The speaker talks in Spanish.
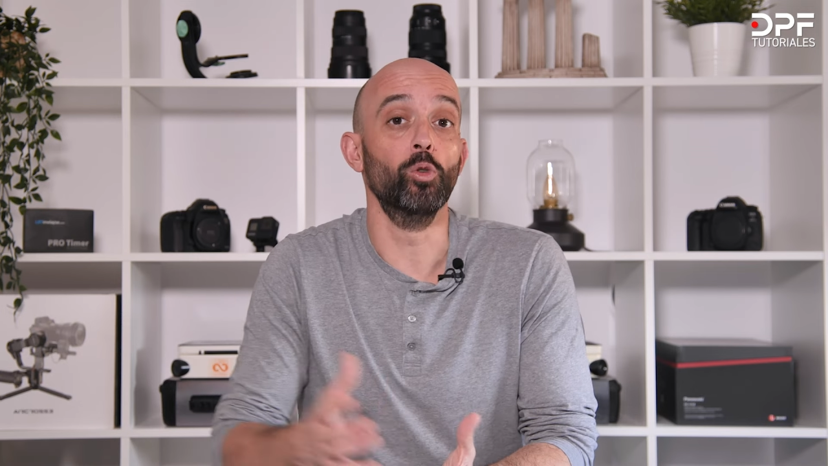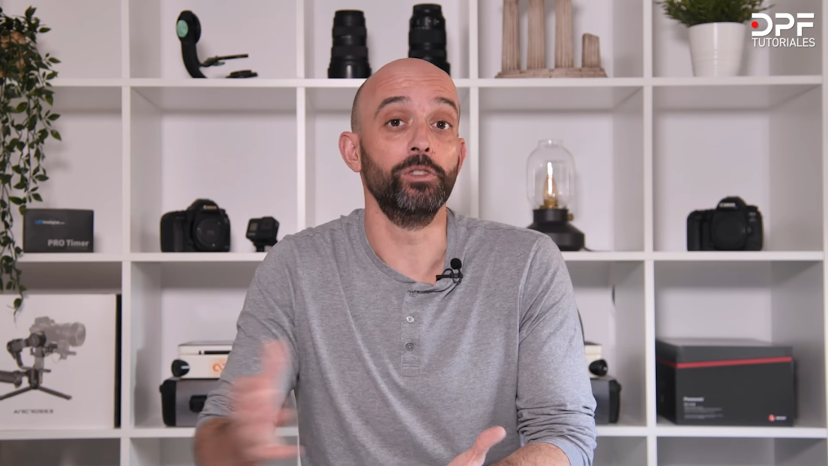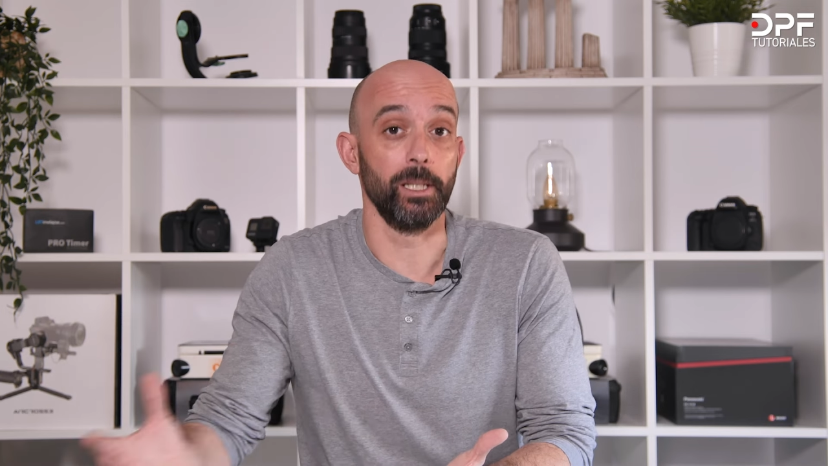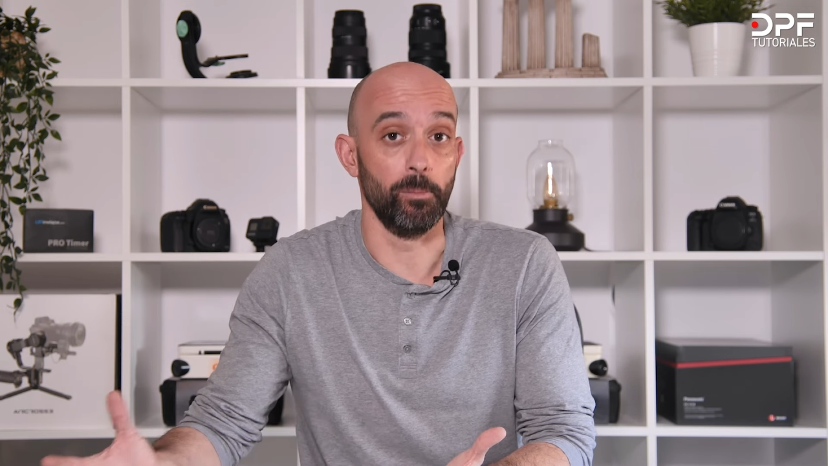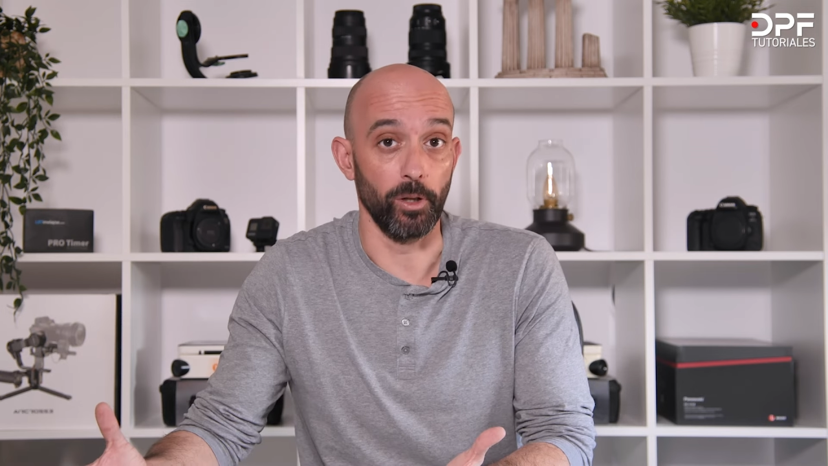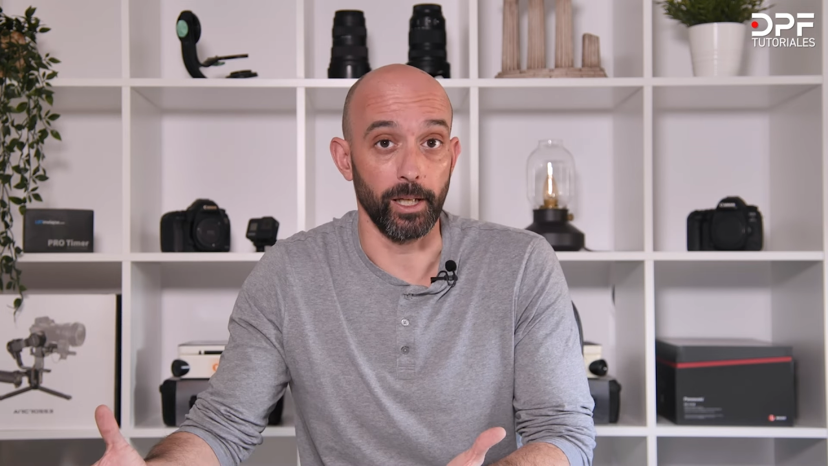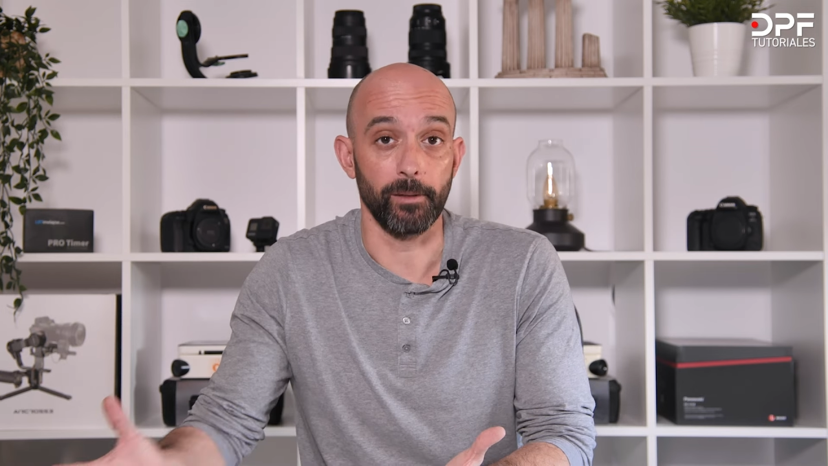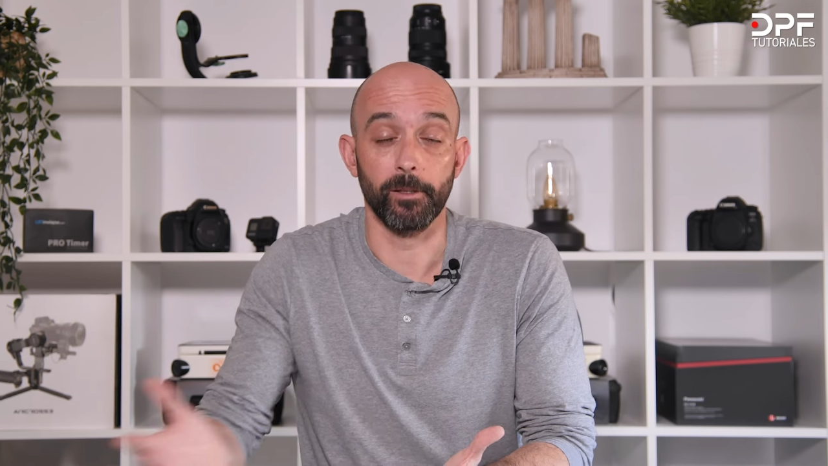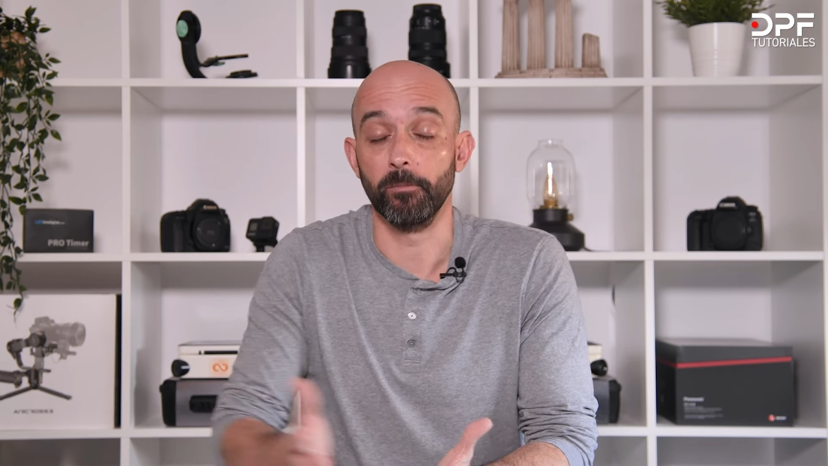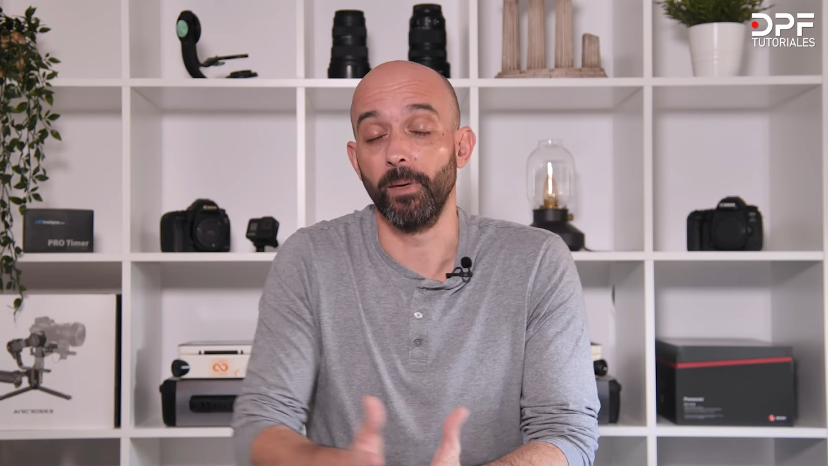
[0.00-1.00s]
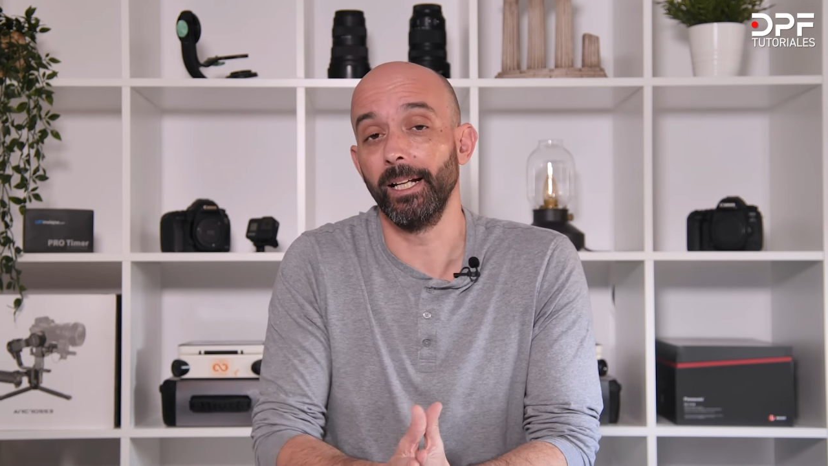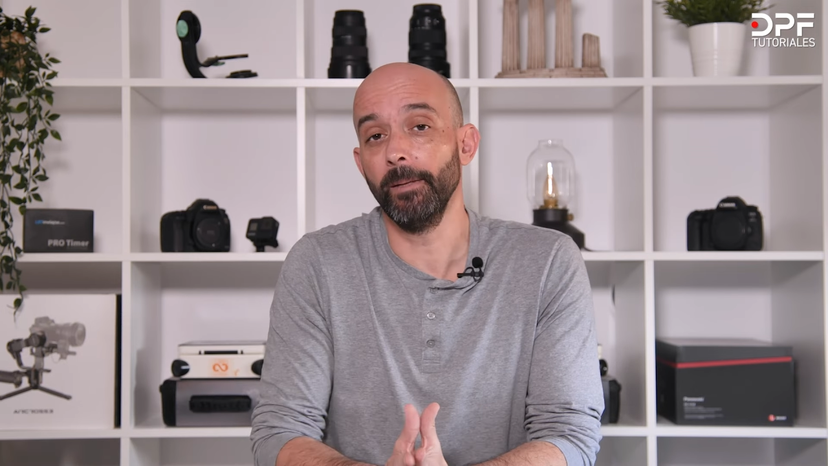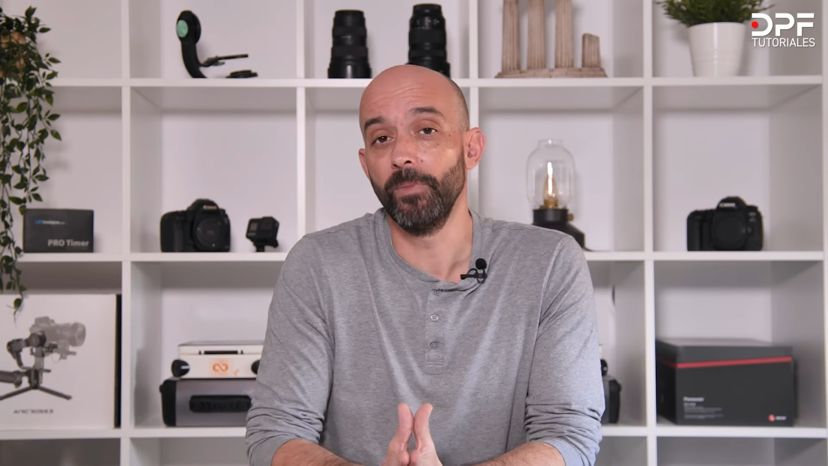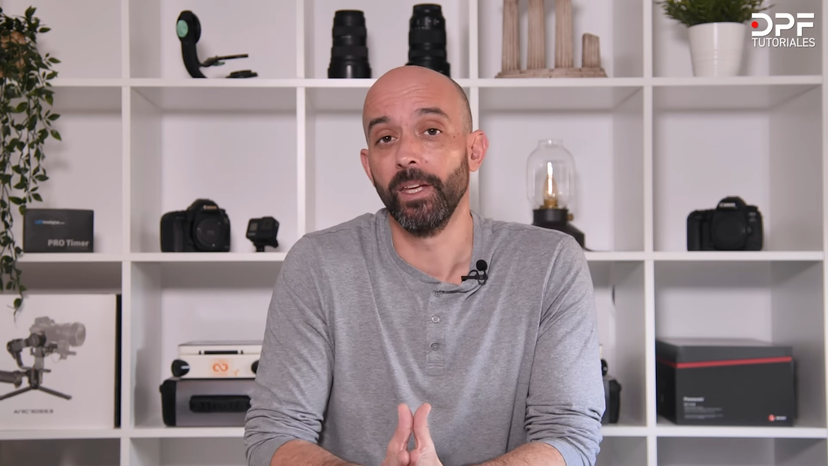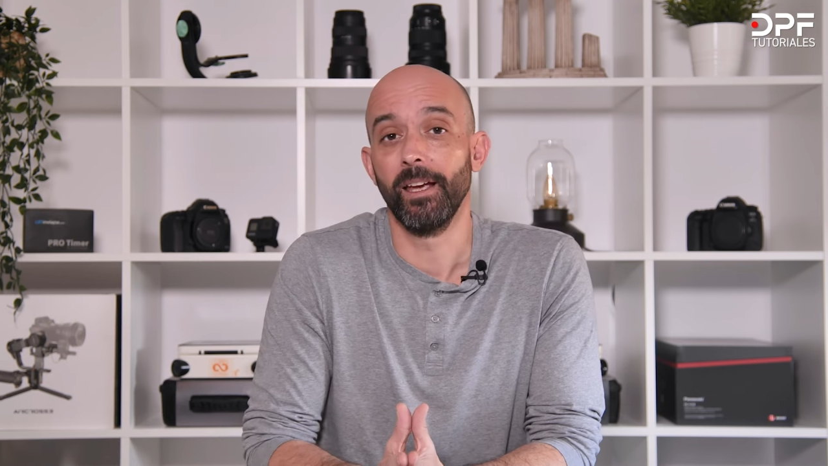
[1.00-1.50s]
un trípode, ¿vale?